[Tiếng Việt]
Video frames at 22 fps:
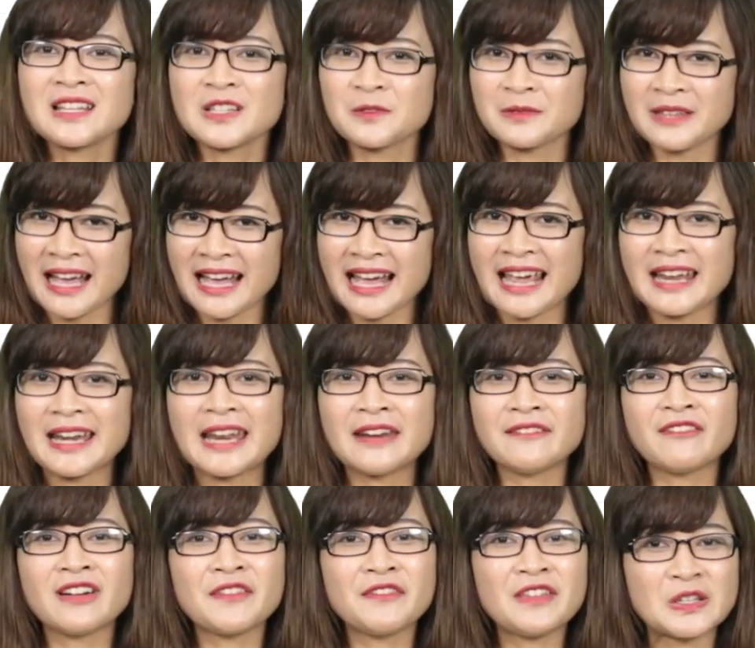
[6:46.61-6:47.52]
Chúng ta hãy
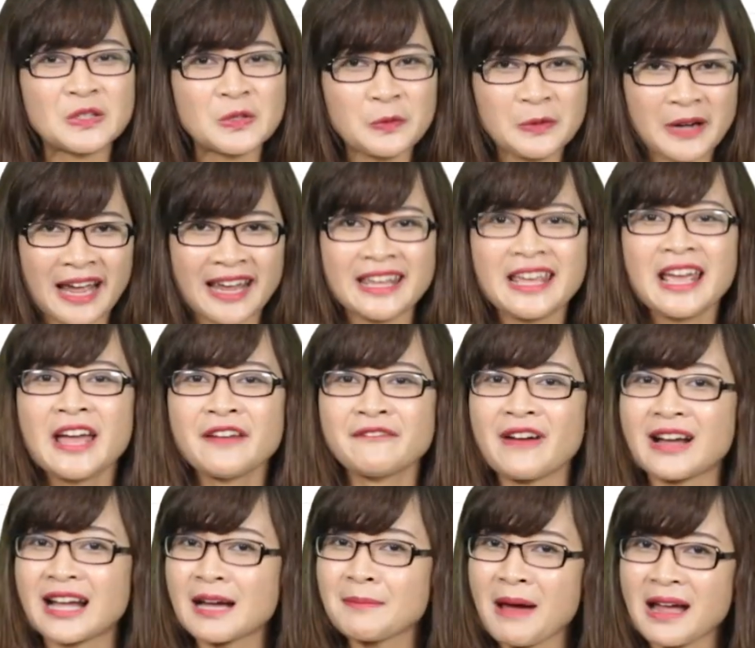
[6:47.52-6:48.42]
đến với ví dụ này
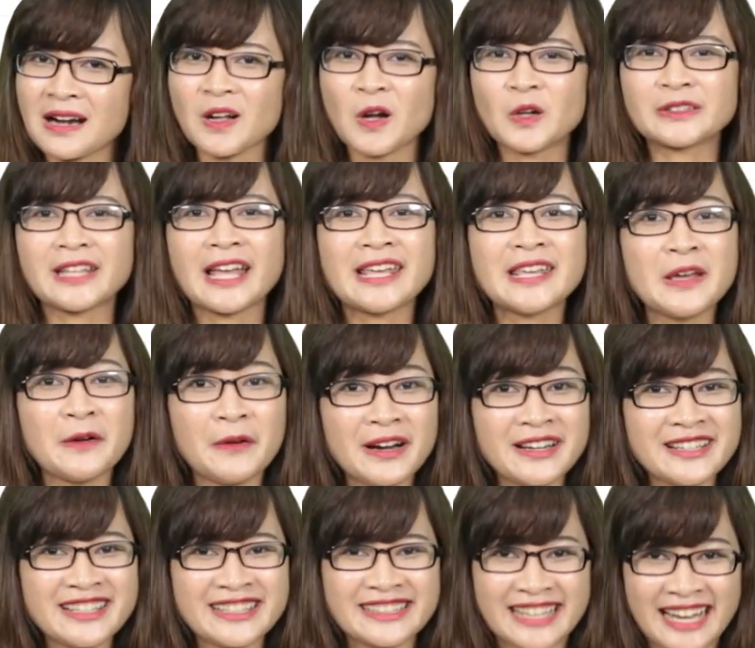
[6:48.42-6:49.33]
và các bạn có thể hiểu
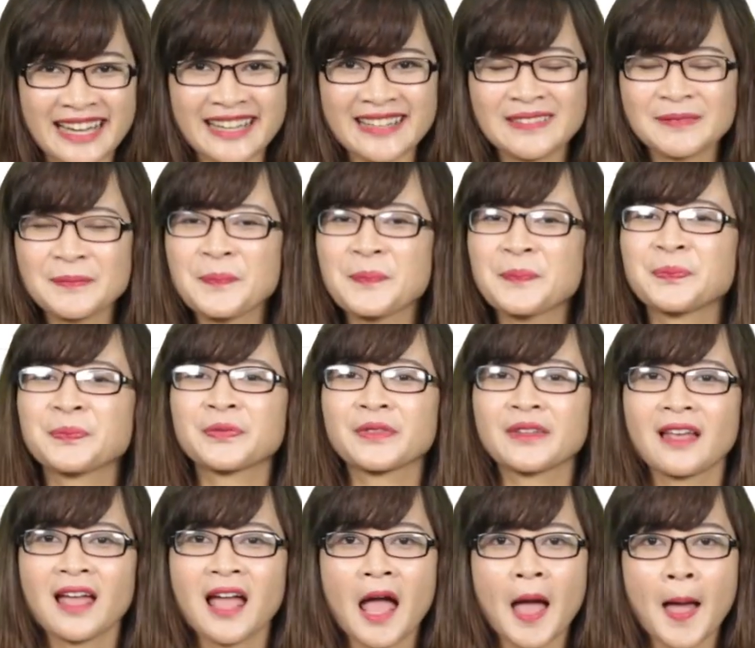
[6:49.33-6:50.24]
hơn được nhé
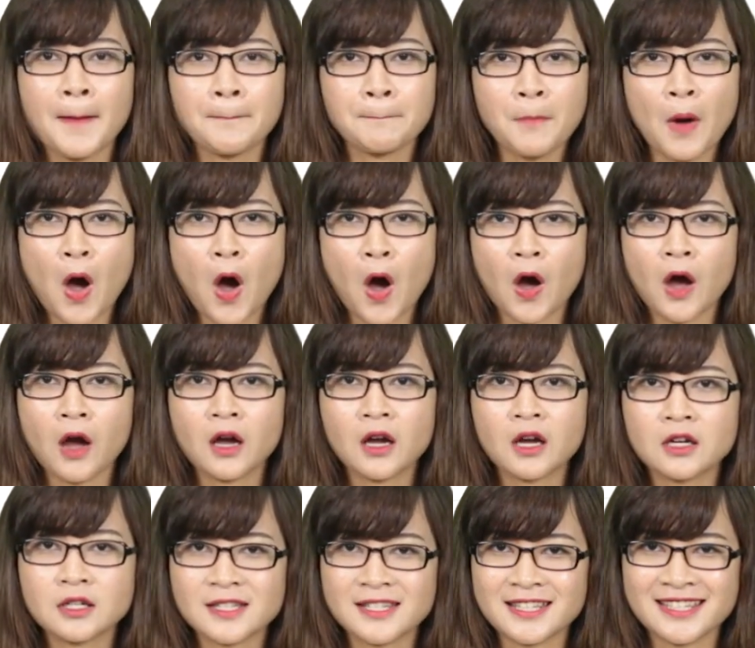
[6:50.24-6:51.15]
Box
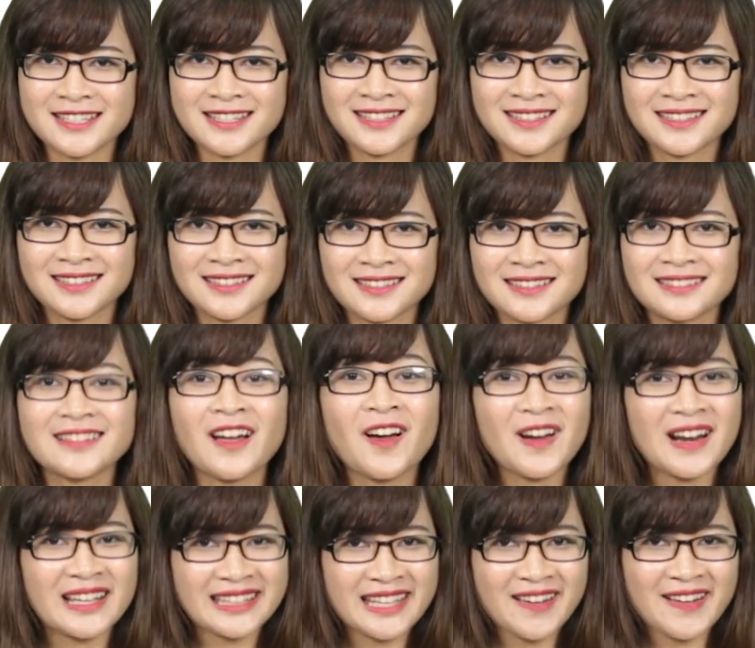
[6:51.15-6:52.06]

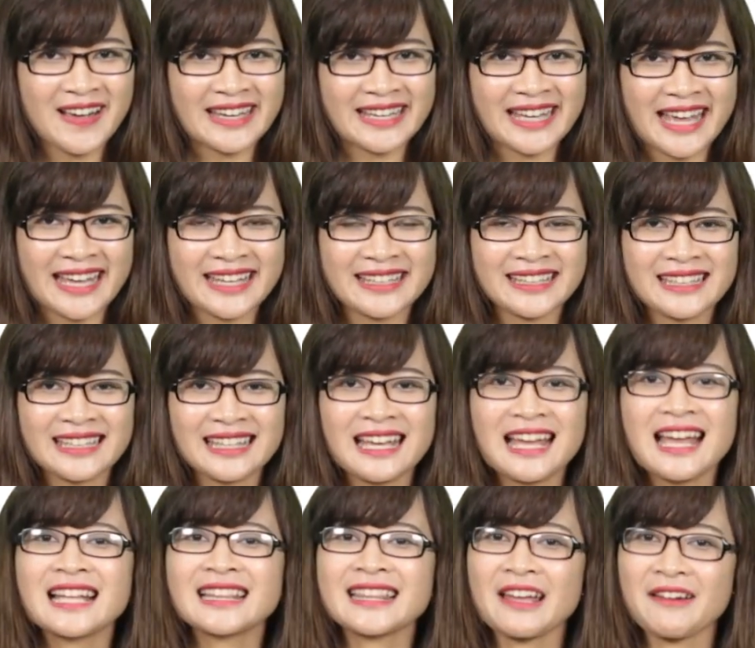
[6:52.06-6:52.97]
Đó là theo anh Anh
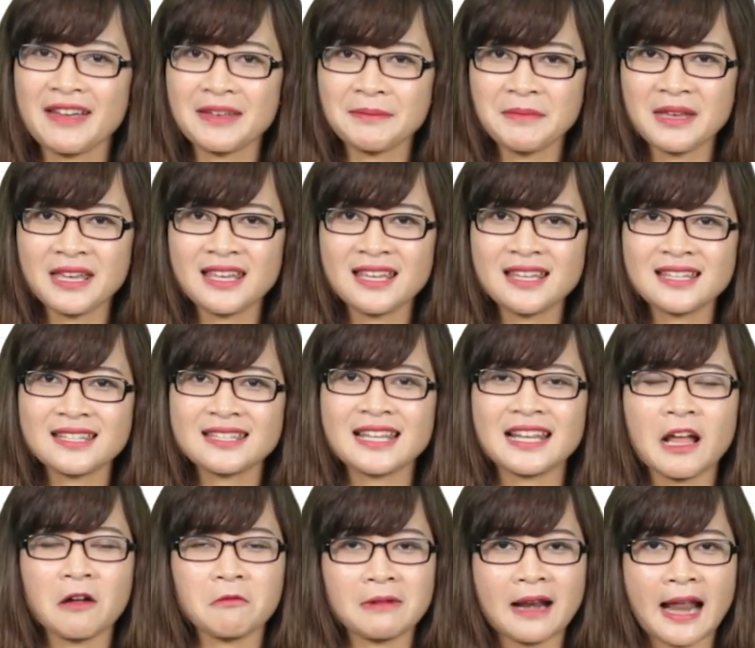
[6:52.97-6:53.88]
Theo anh Mỹ
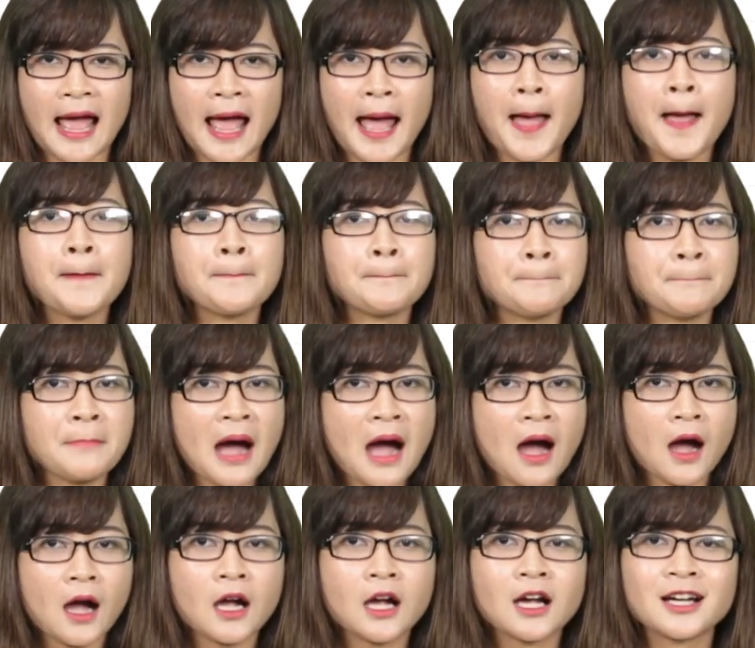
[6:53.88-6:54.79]
sẽ đọc là
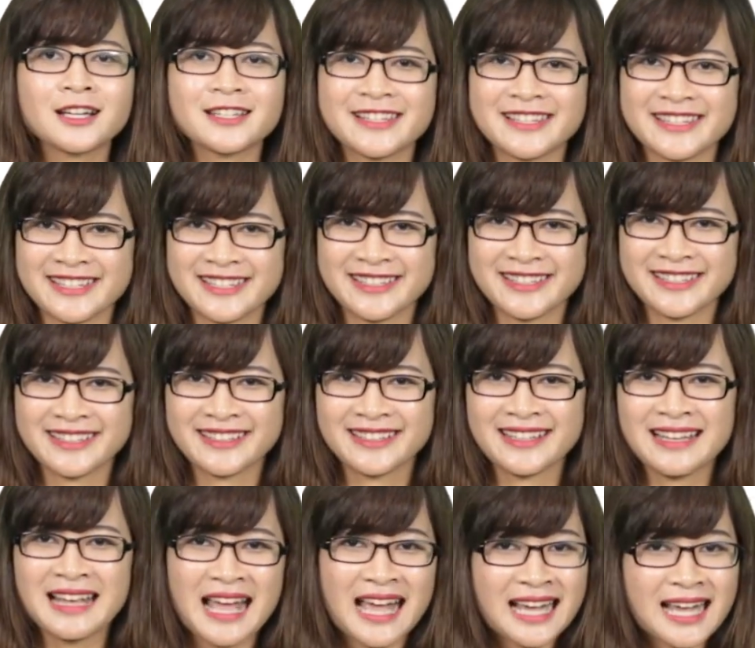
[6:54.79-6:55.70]
box
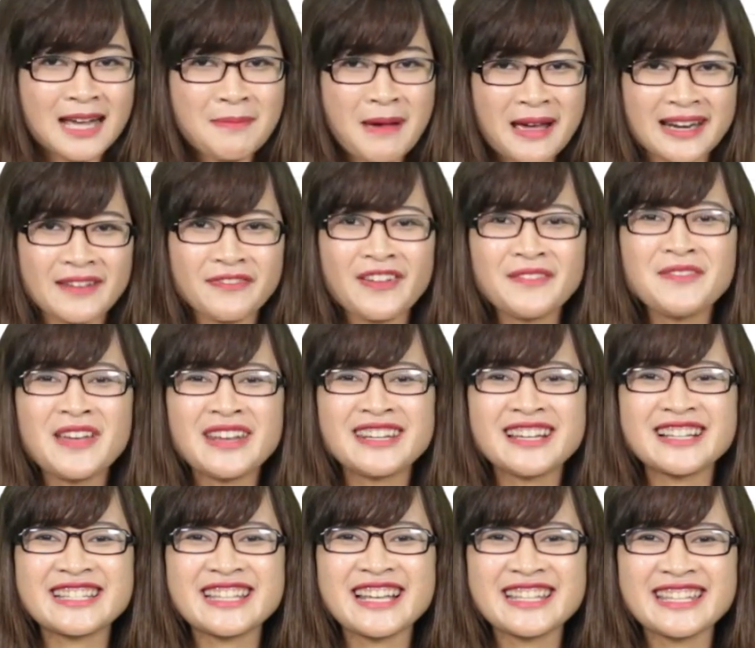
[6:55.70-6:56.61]
các bạn đã phân biệt
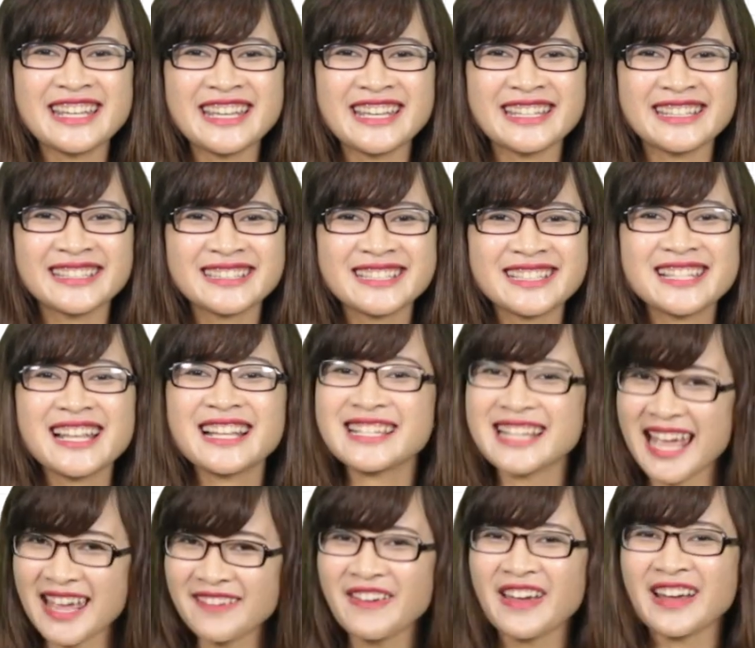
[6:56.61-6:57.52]
được chưa nhỉ? Rất
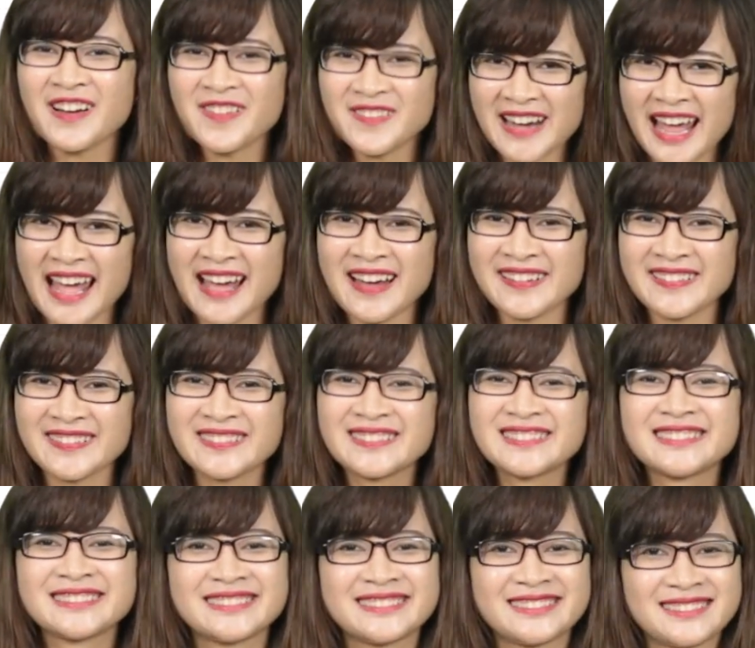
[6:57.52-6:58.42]
dễ phải không nào?
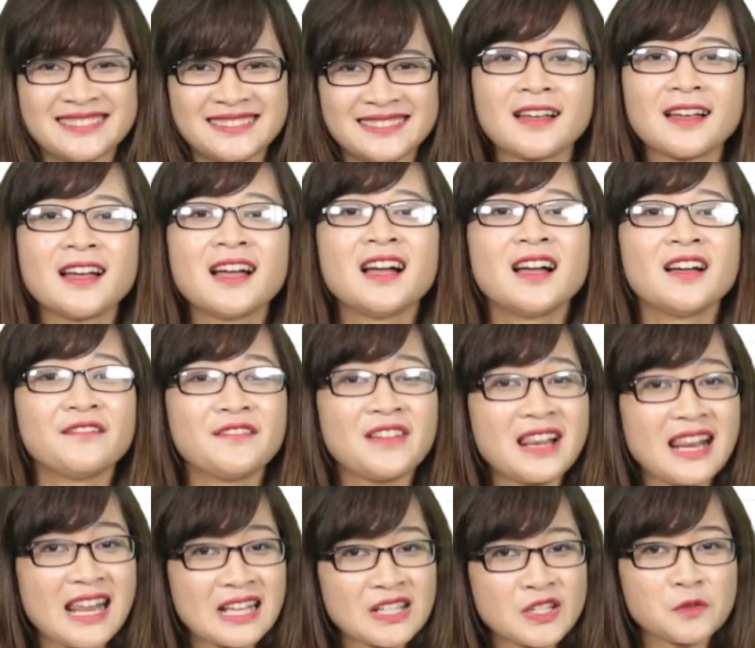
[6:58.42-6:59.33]

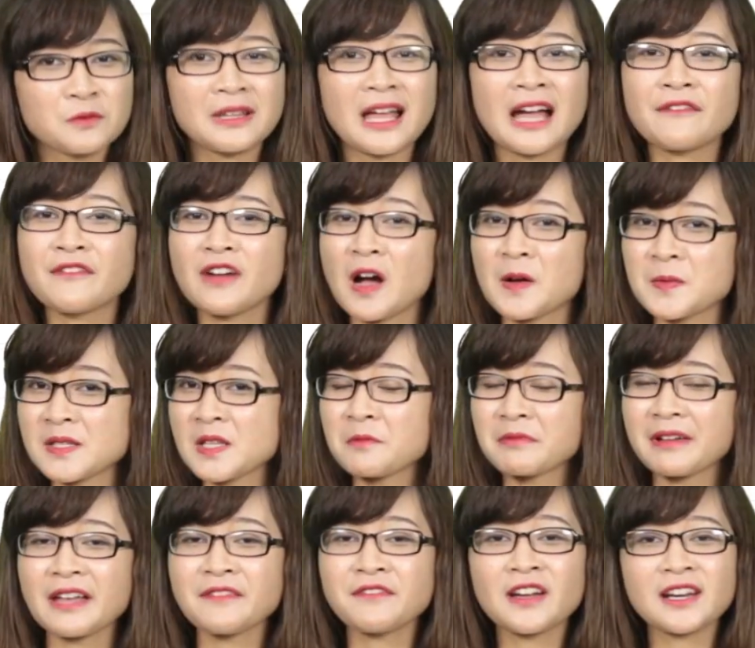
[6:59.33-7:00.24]
Vậy là chúng ta vừa học
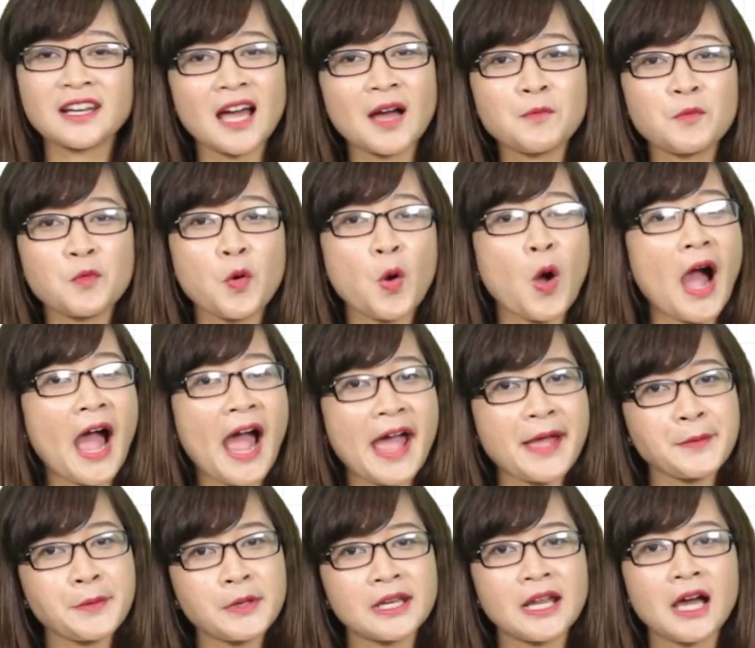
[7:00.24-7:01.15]
xong cách phát âm của
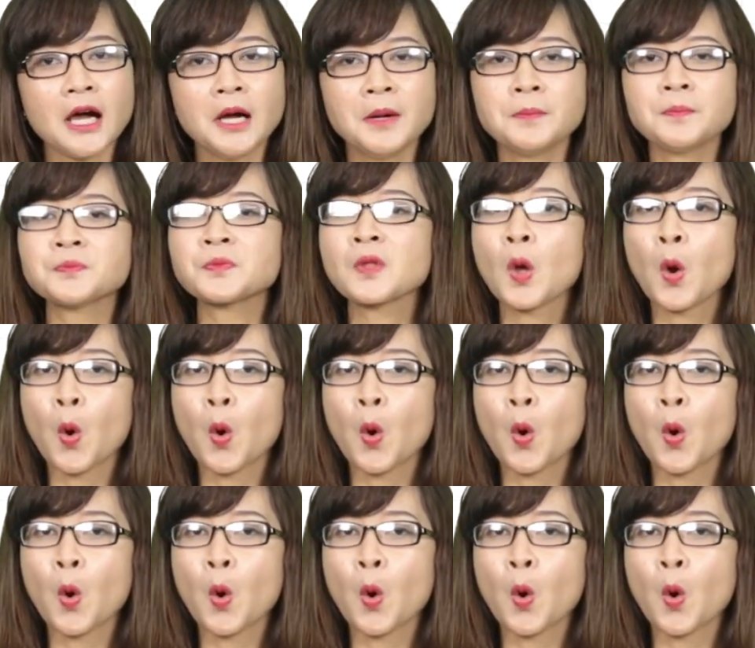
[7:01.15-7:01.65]
hai nguyên âm